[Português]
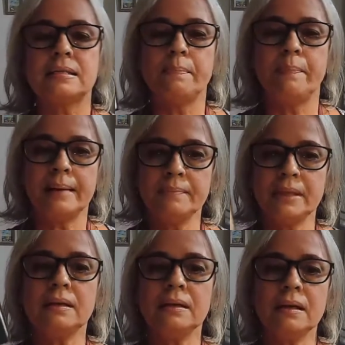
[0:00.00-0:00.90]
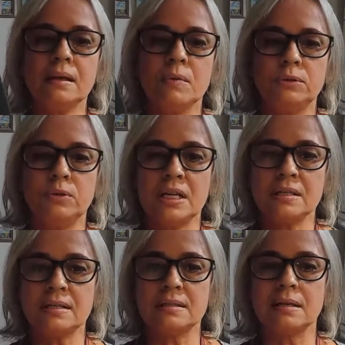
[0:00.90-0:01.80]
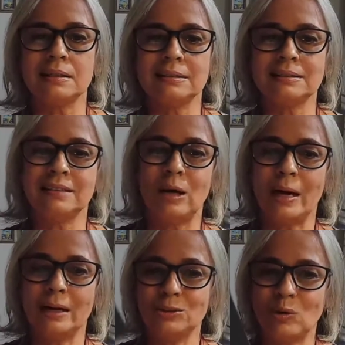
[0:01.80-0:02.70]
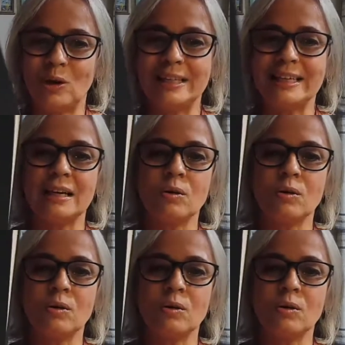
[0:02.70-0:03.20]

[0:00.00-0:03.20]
para mim, enquanto cristã não católica,